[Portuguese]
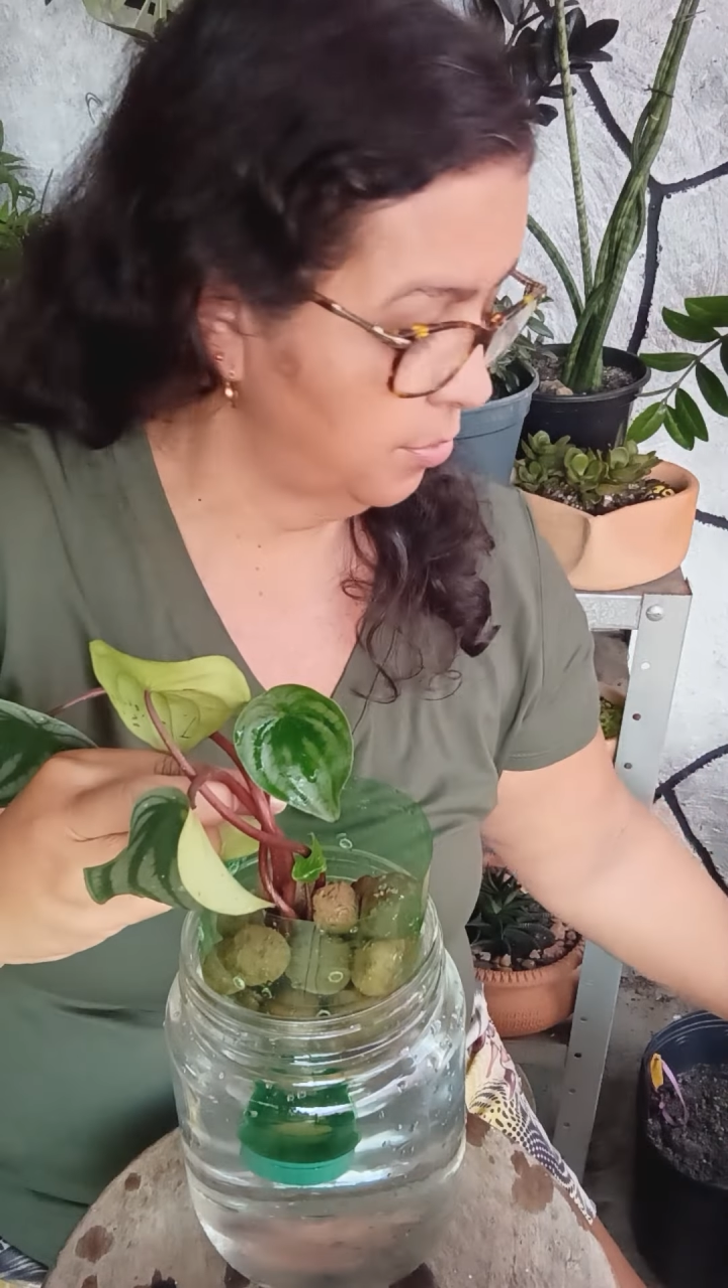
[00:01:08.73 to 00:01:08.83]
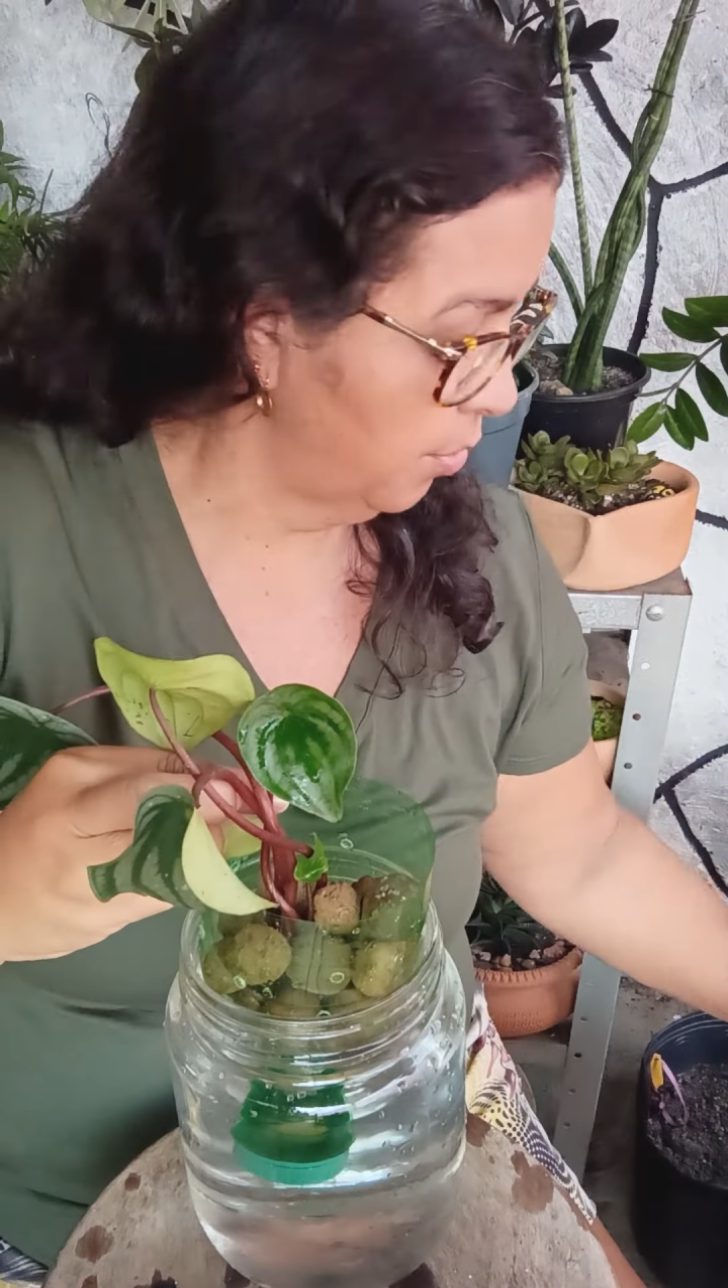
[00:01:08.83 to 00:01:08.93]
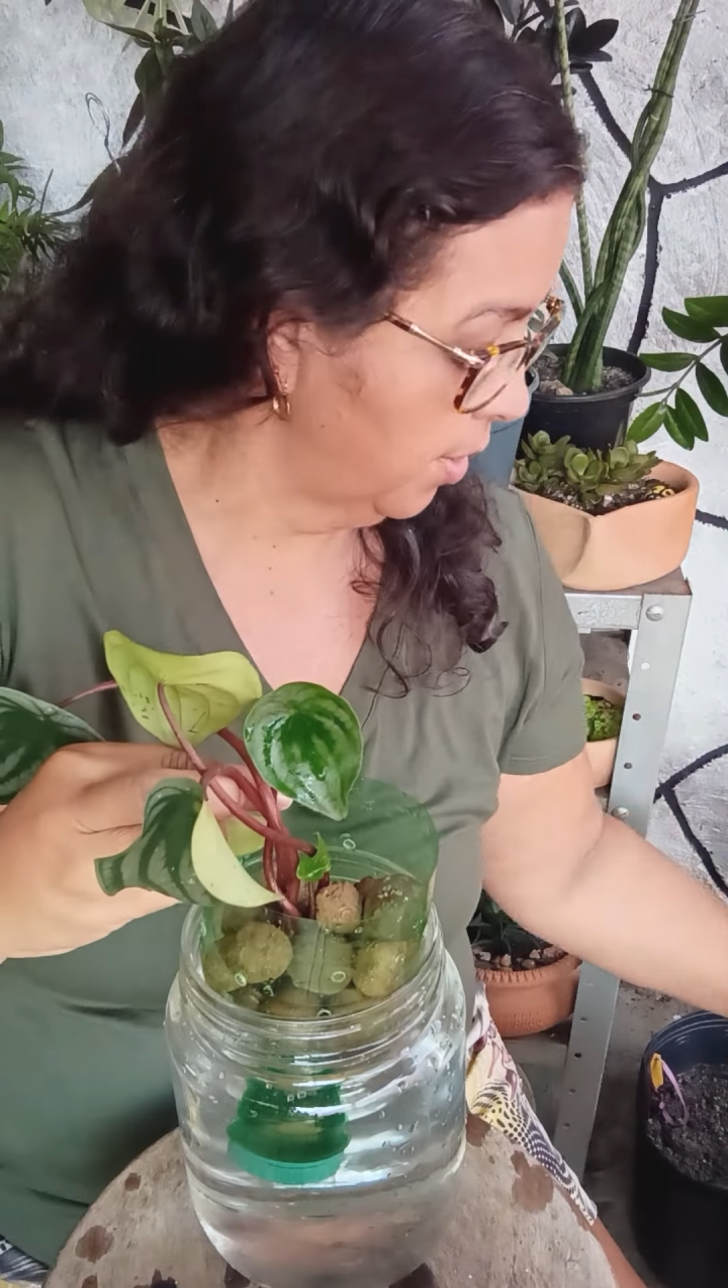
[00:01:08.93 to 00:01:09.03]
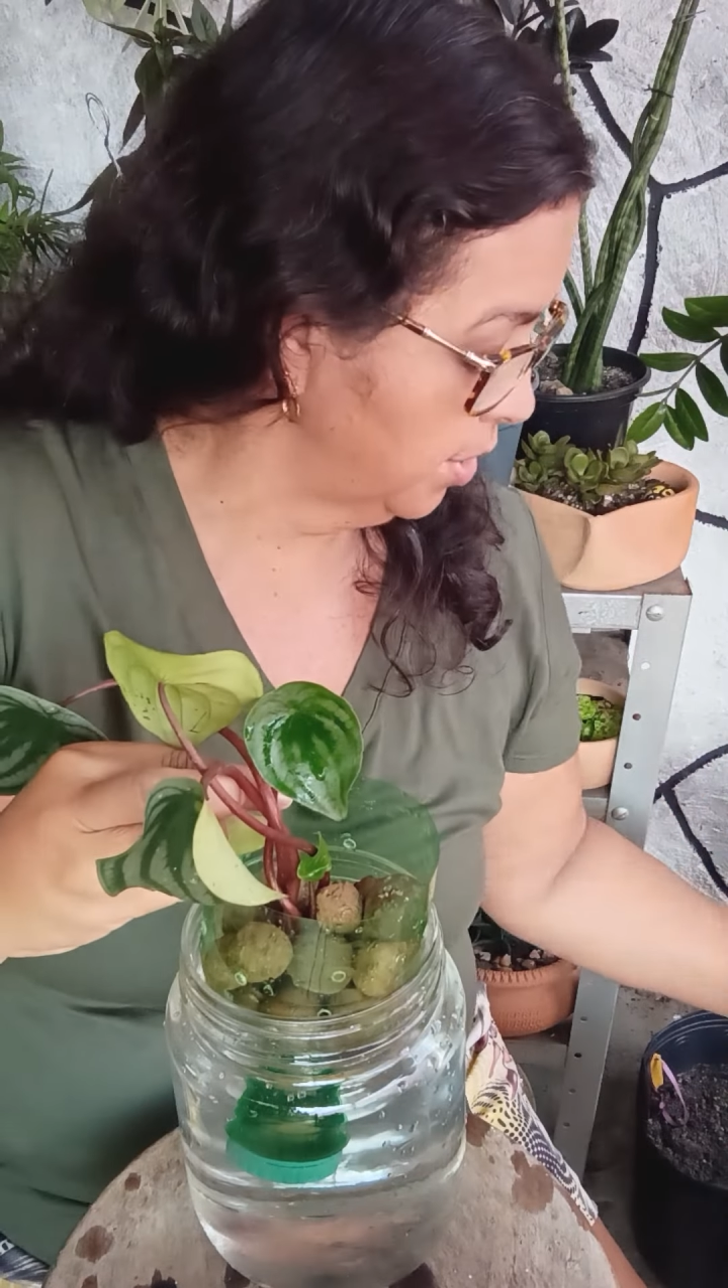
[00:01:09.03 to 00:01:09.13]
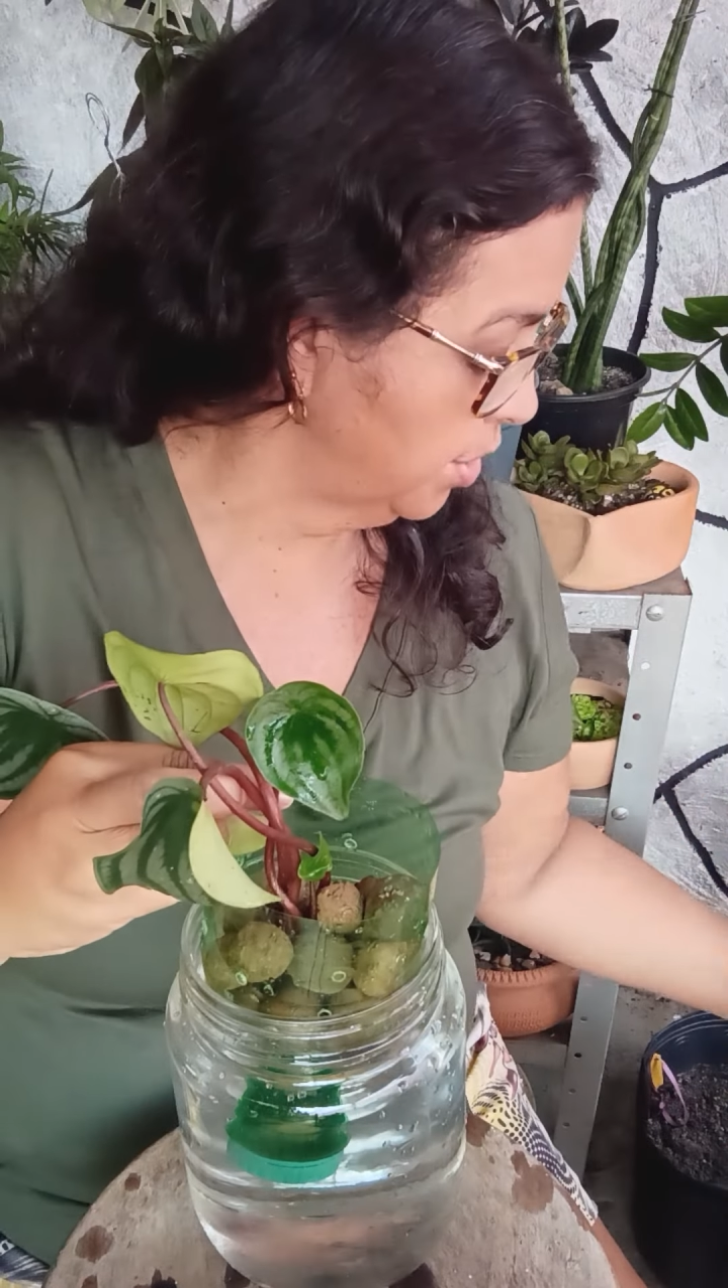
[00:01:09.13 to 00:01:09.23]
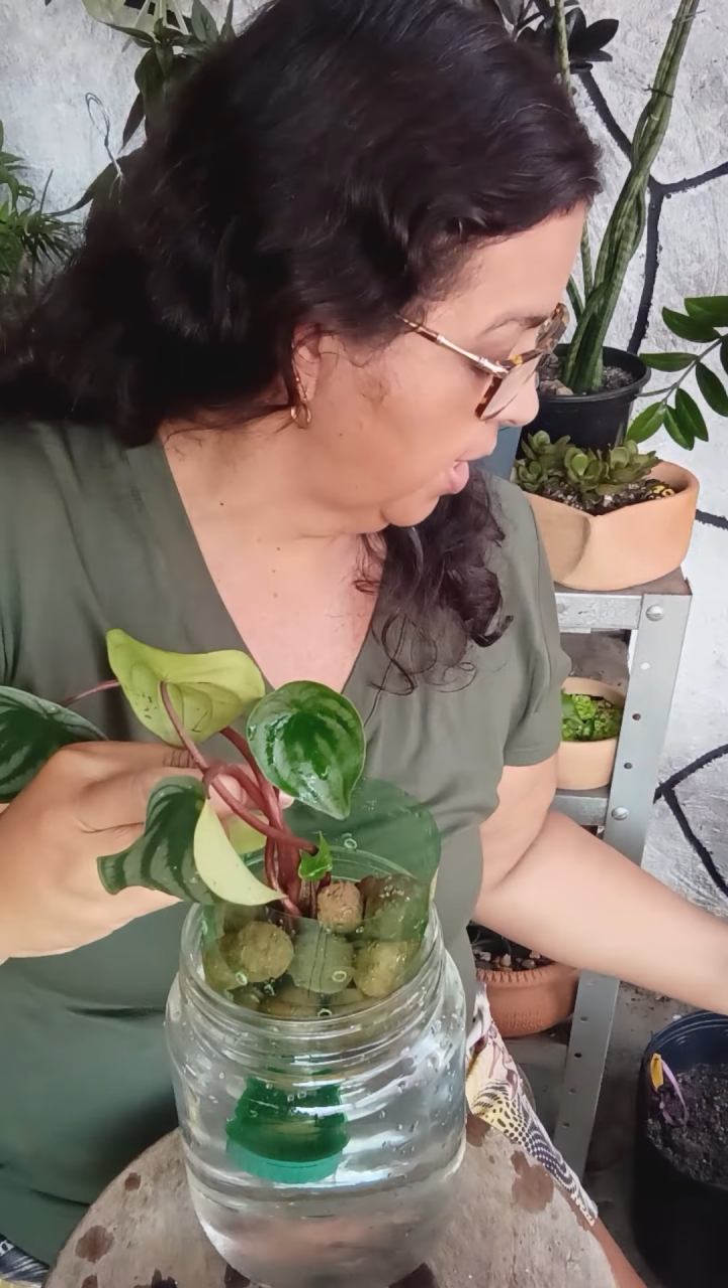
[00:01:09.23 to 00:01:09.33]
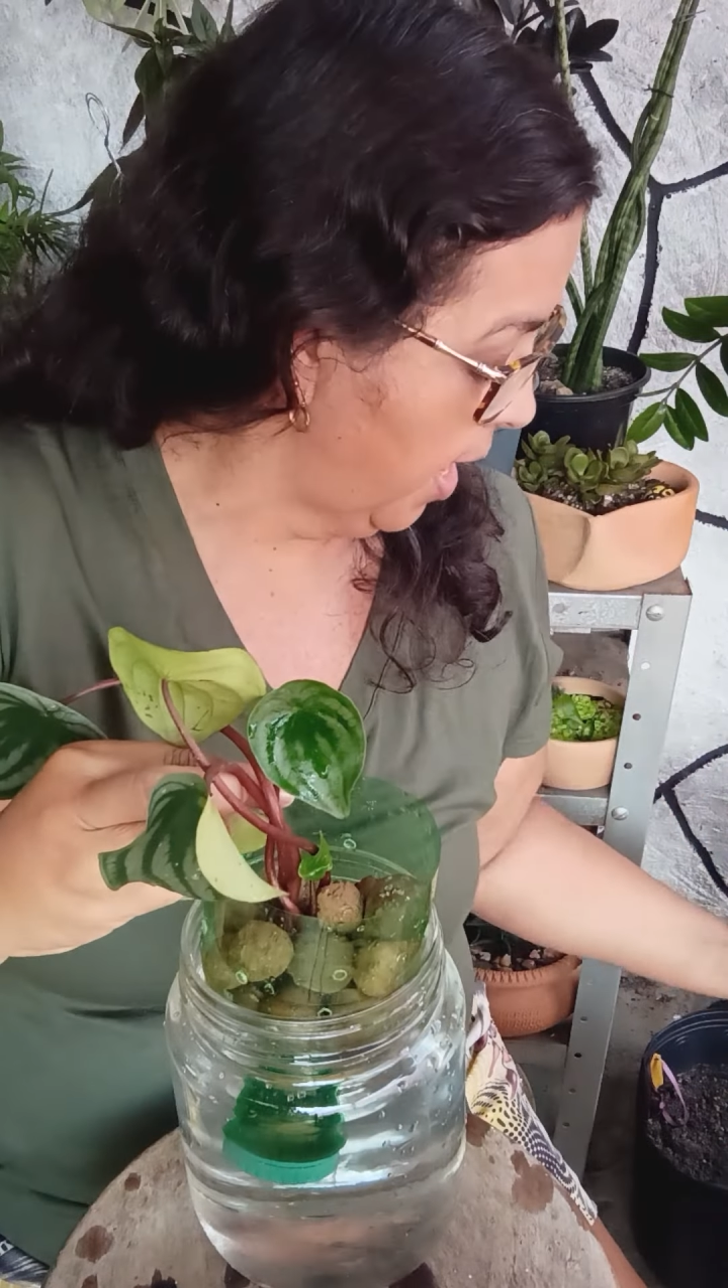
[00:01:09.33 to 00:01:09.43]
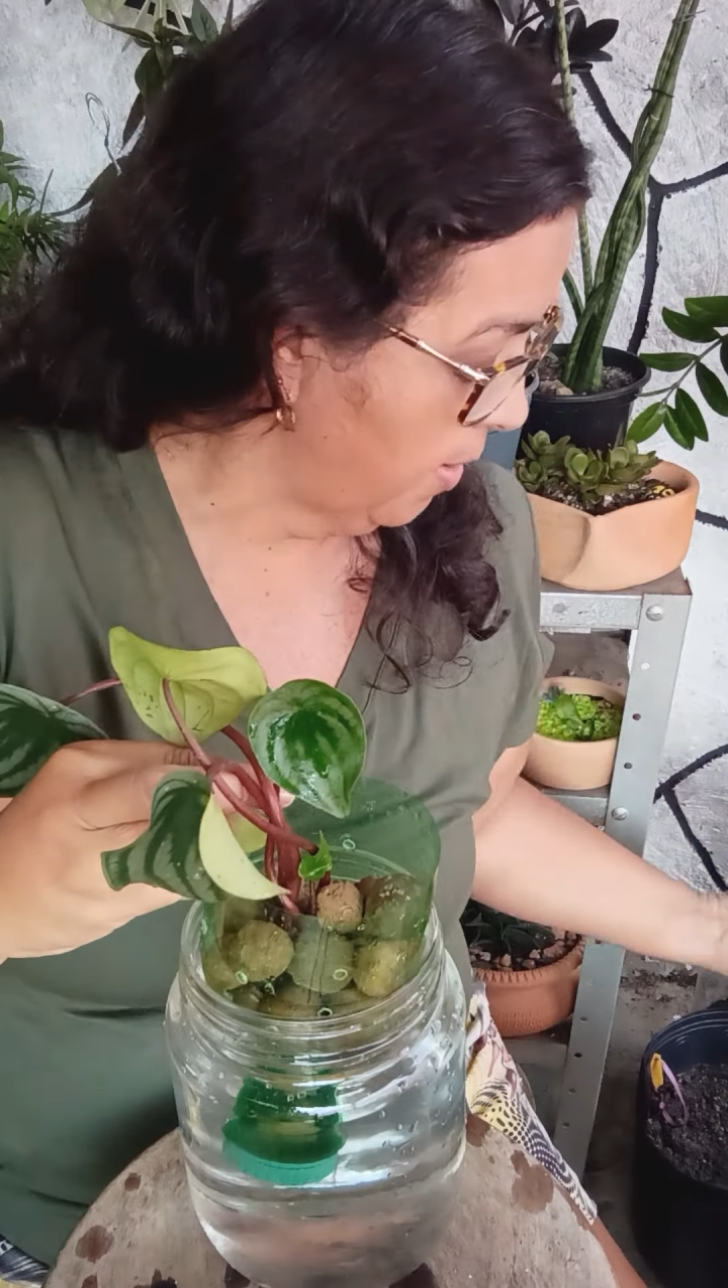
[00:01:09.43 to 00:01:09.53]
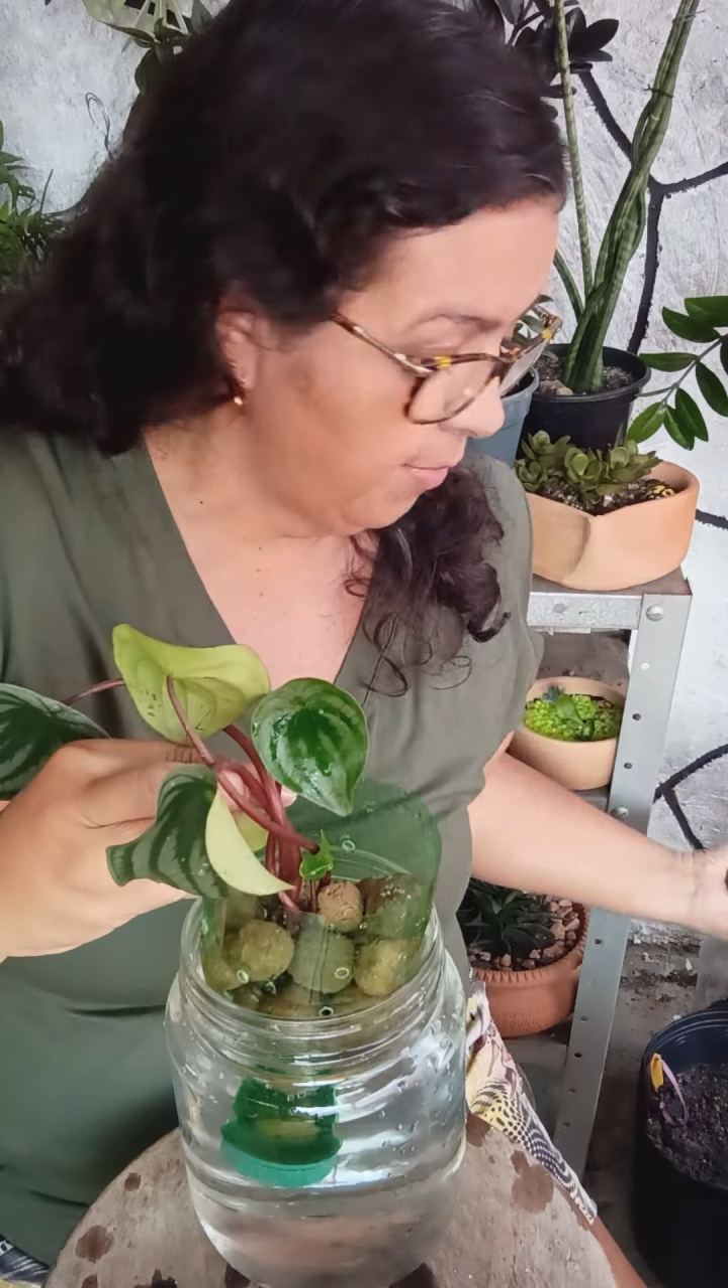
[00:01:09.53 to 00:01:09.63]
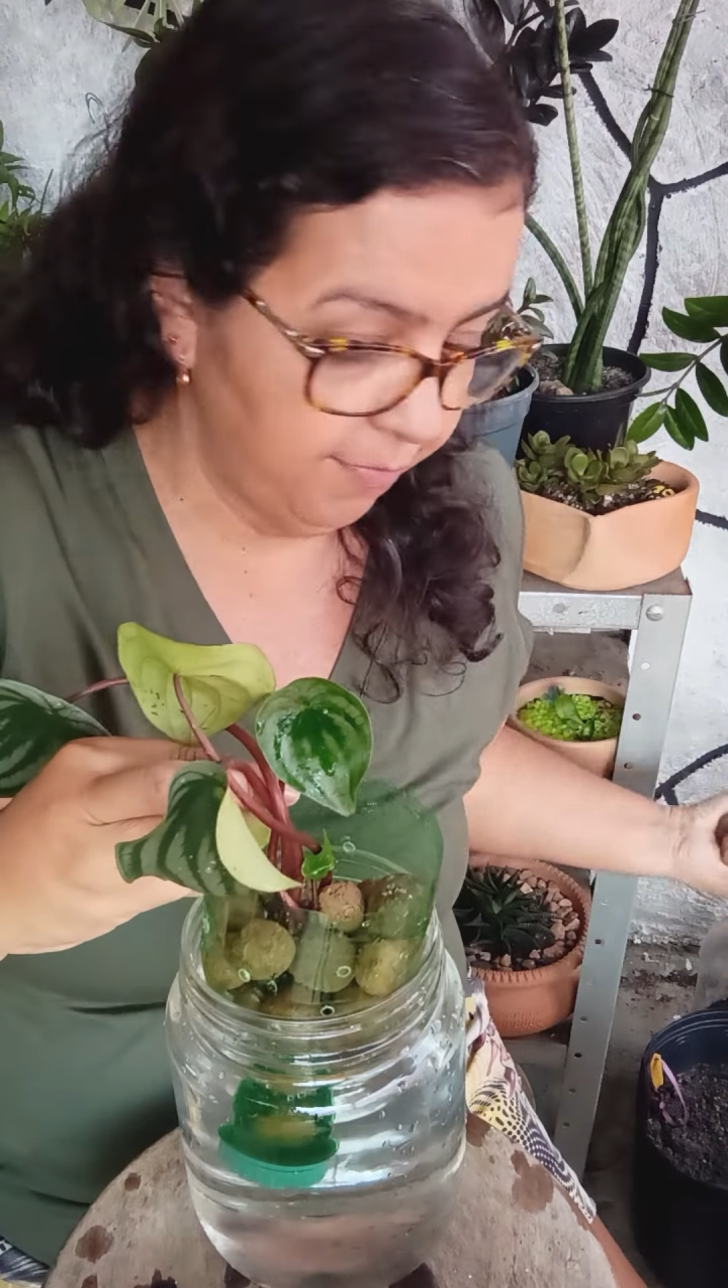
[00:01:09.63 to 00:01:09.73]
troca de
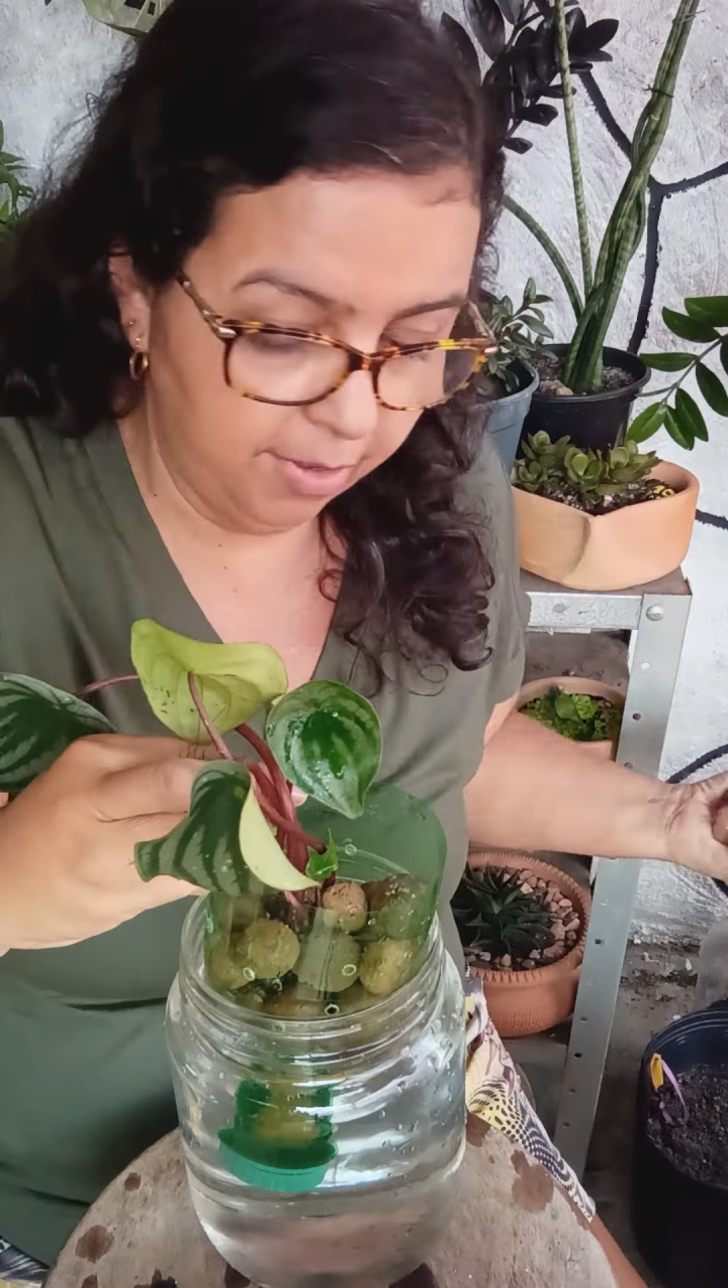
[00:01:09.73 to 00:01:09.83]
água e